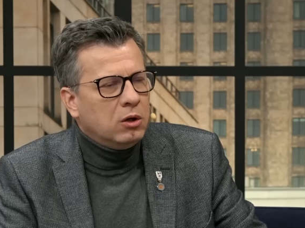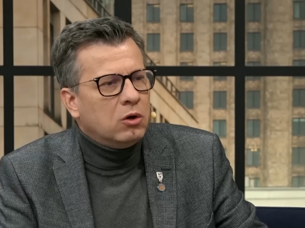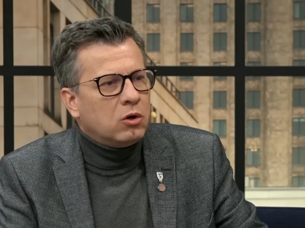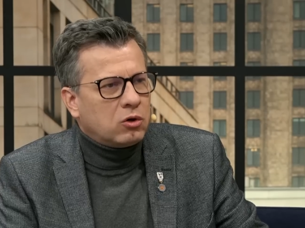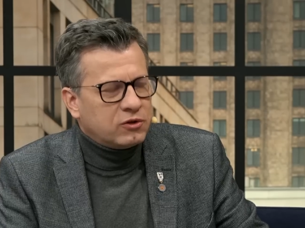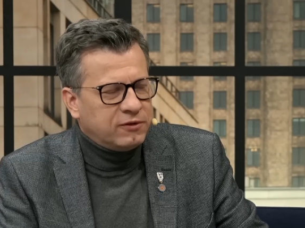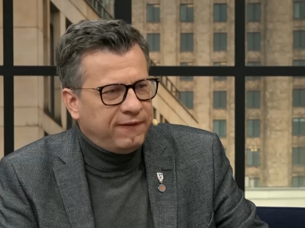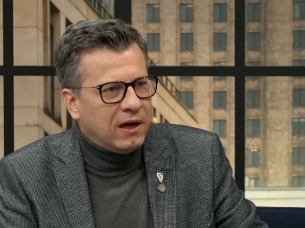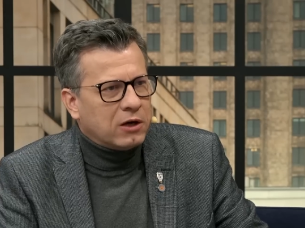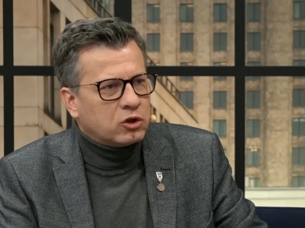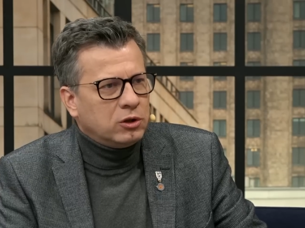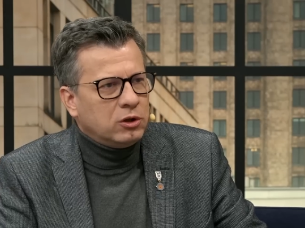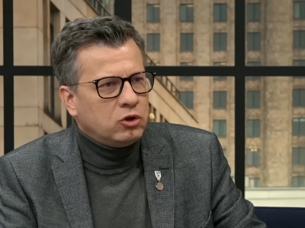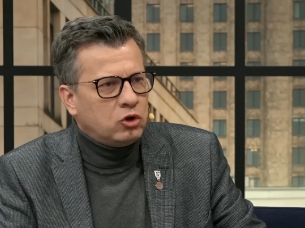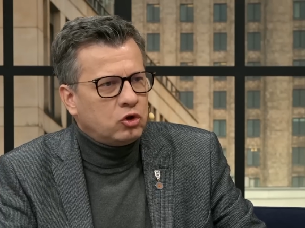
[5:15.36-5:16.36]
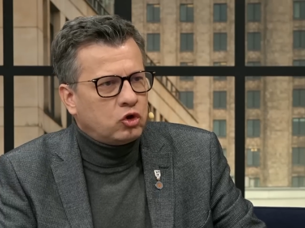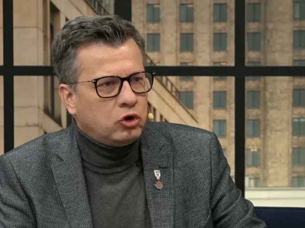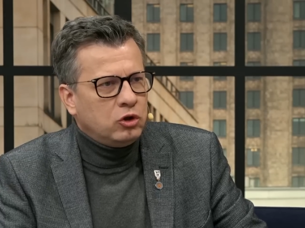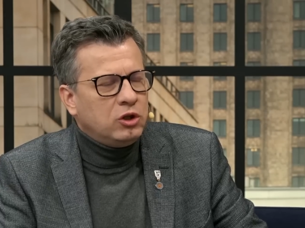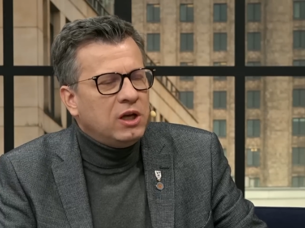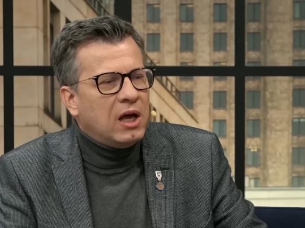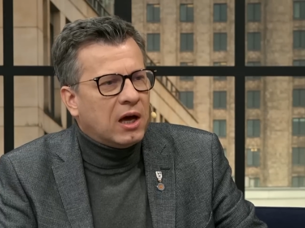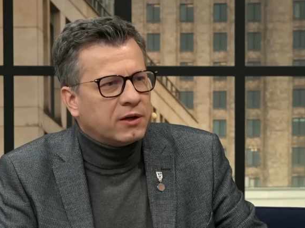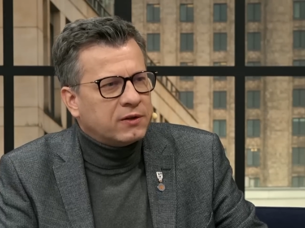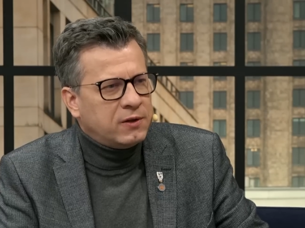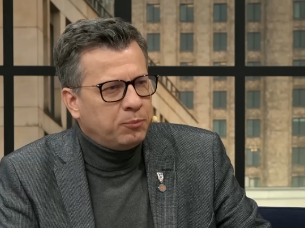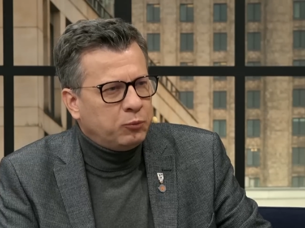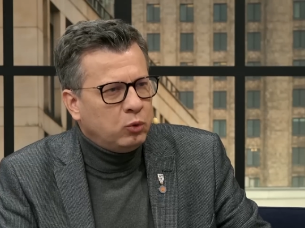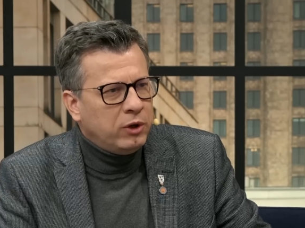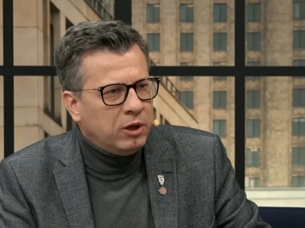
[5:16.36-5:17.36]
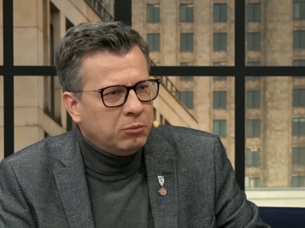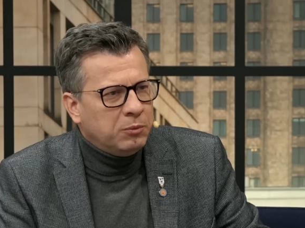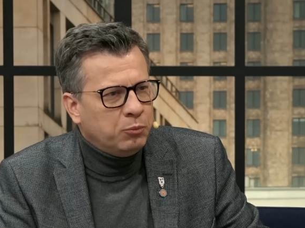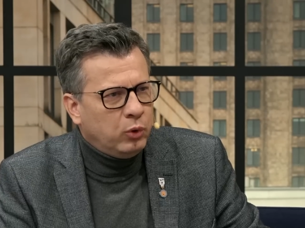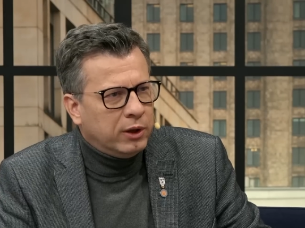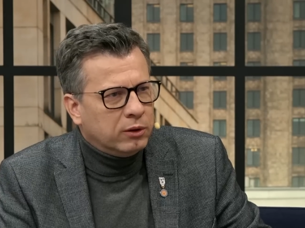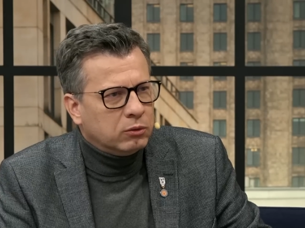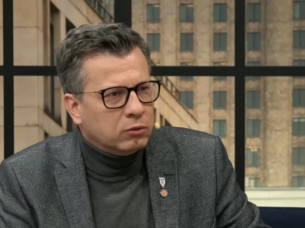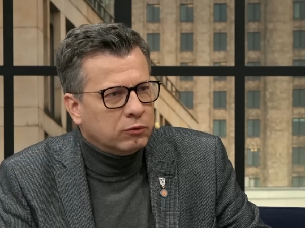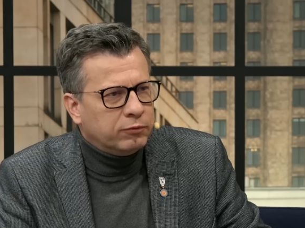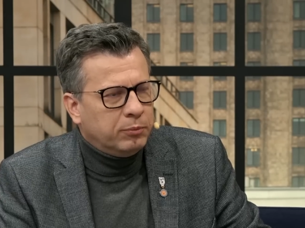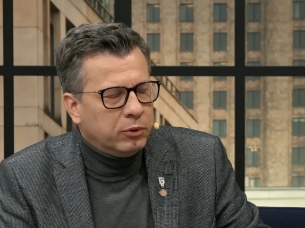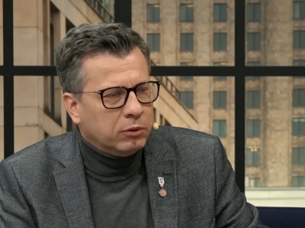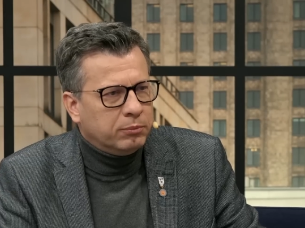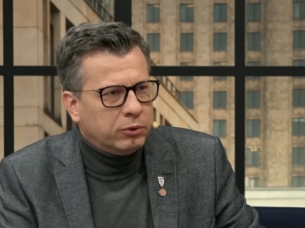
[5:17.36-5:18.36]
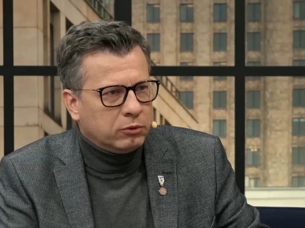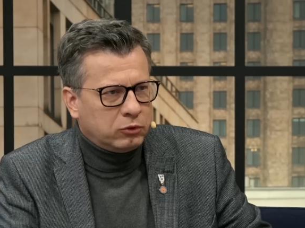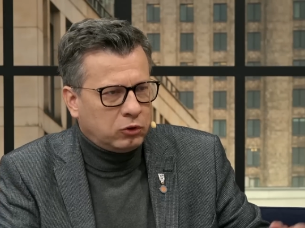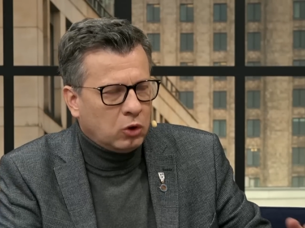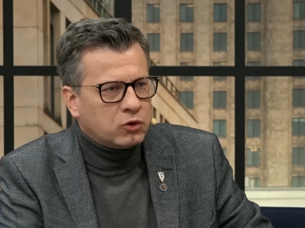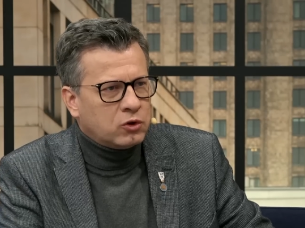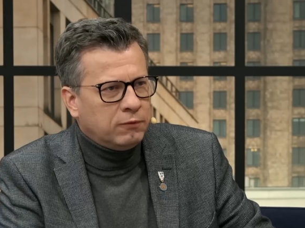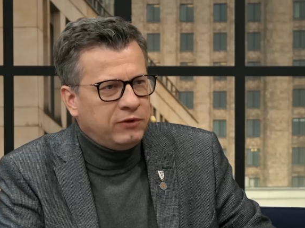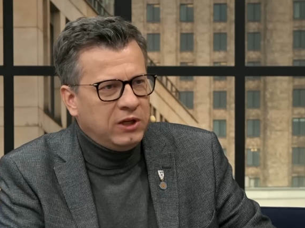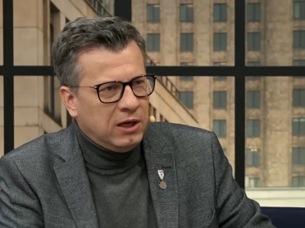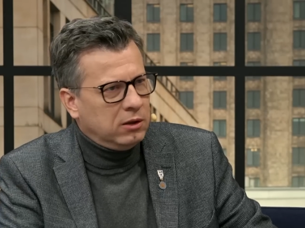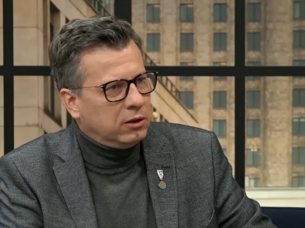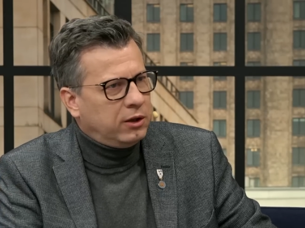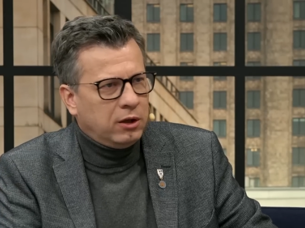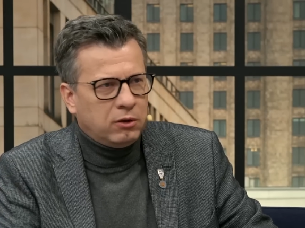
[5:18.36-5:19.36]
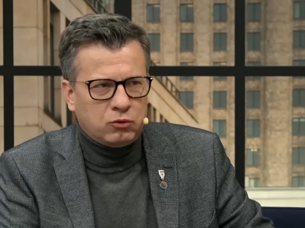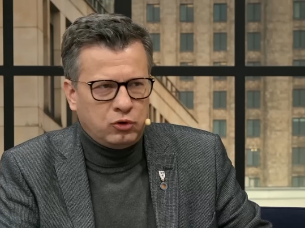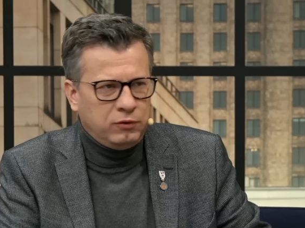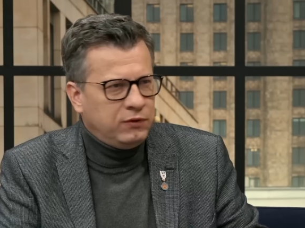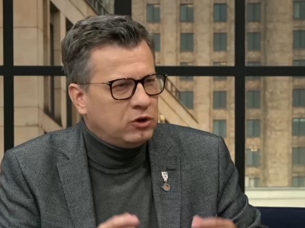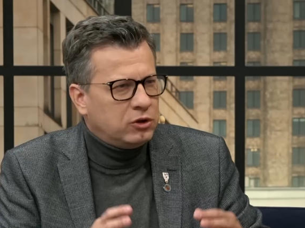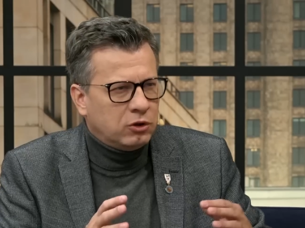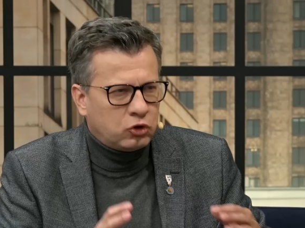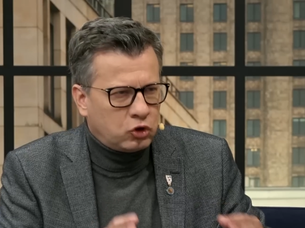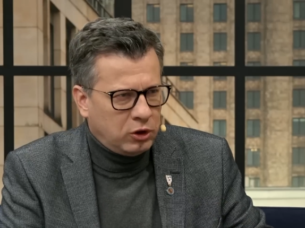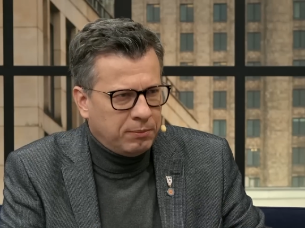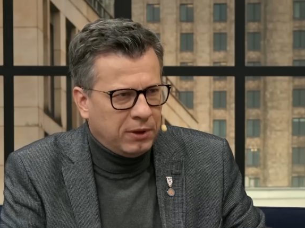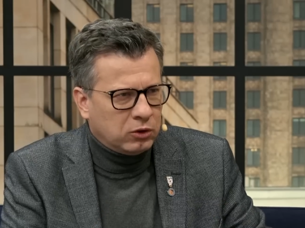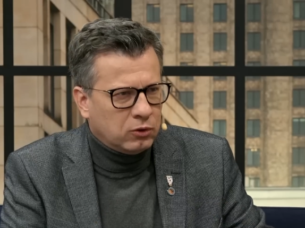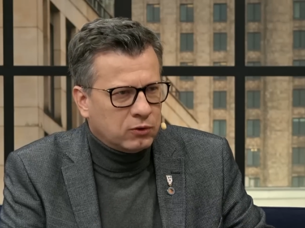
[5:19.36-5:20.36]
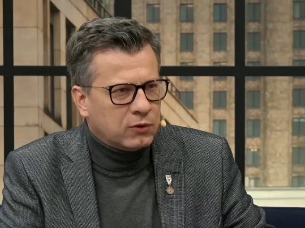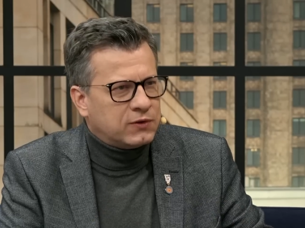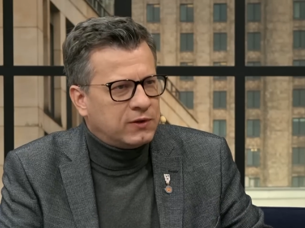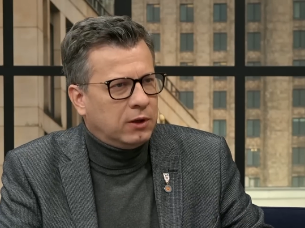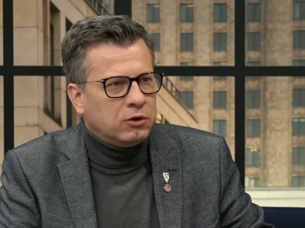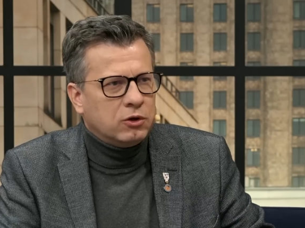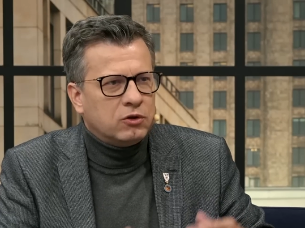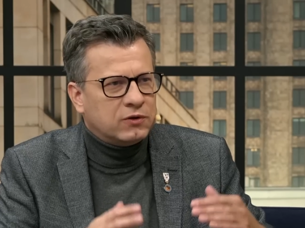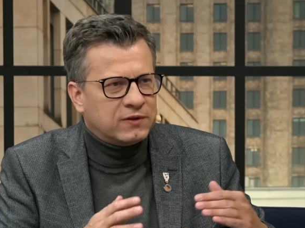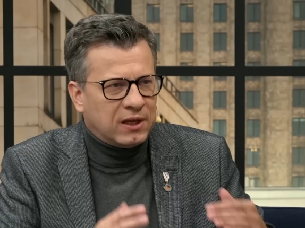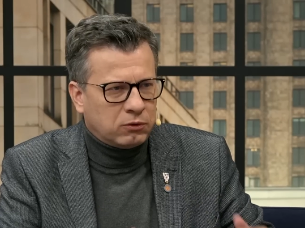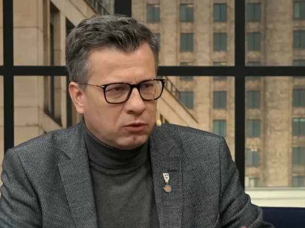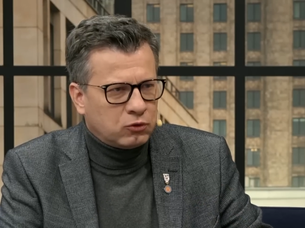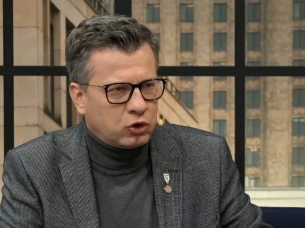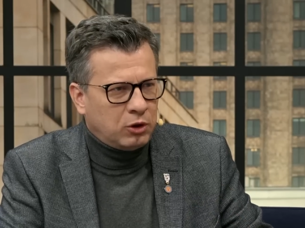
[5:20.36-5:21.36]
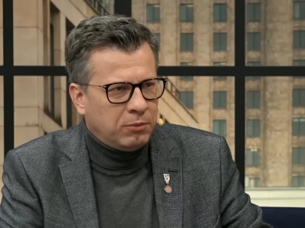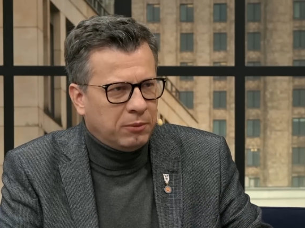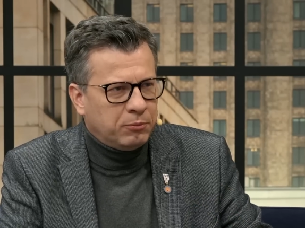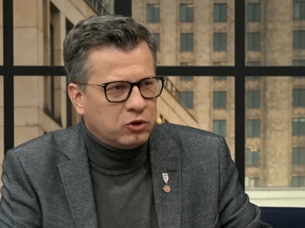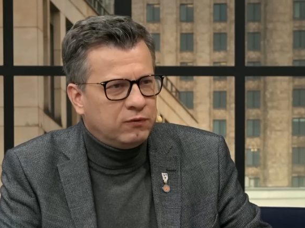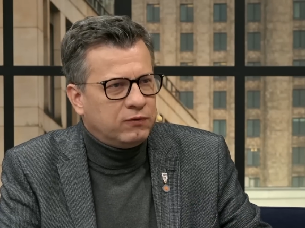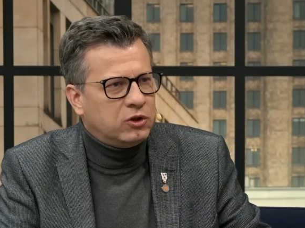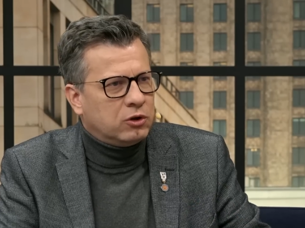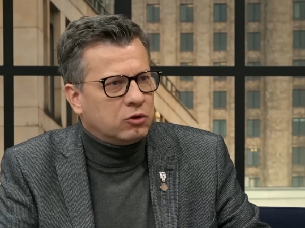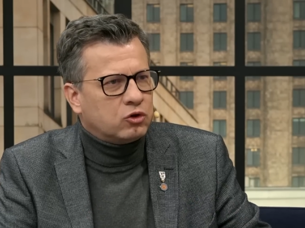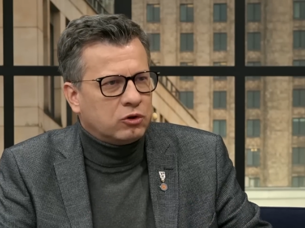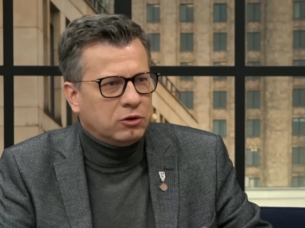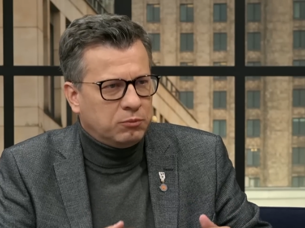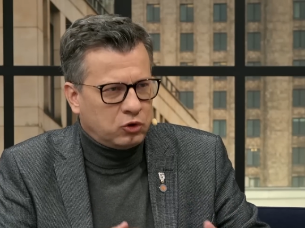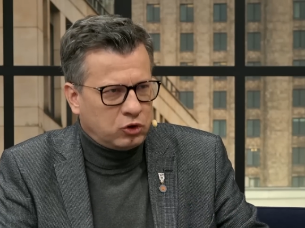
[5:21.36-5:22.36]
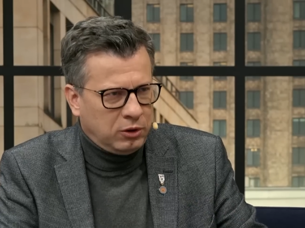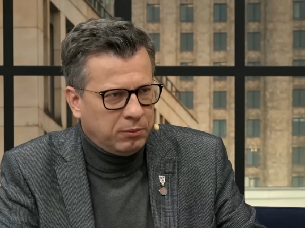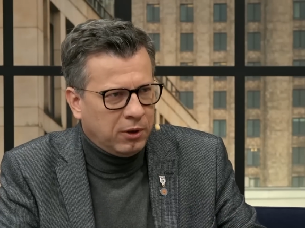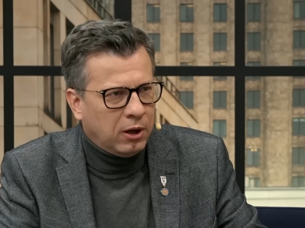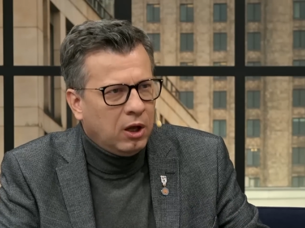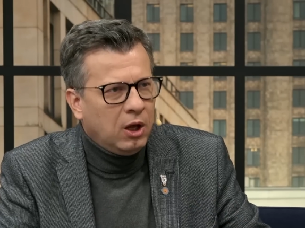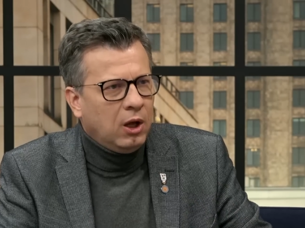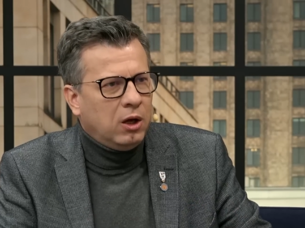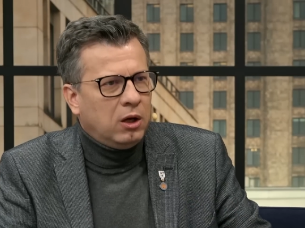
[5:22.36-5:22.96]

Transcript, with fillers: rozważyć, czy nie akceptujemy błędów, bo, bo to, co wielkie, oczywiście trzeba to docenić, za to trzeba być wdzięcznym, trzeba